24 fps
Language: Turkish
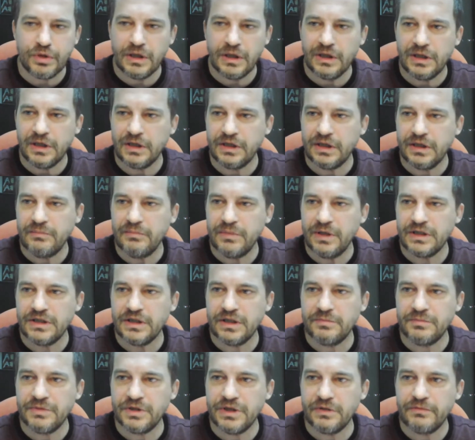dallarından
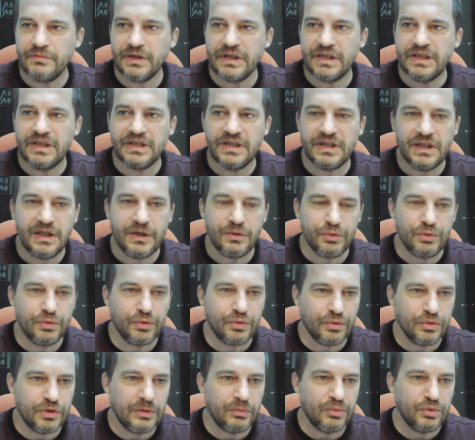bahsetmiştik ve kişiler
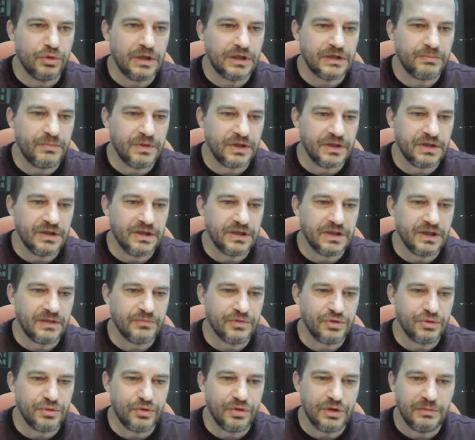hukukuna bu ders
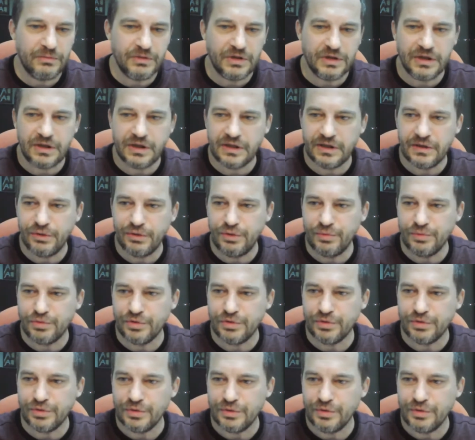başlayacağımızı söylemiştik. Hatırlıyor musunuz?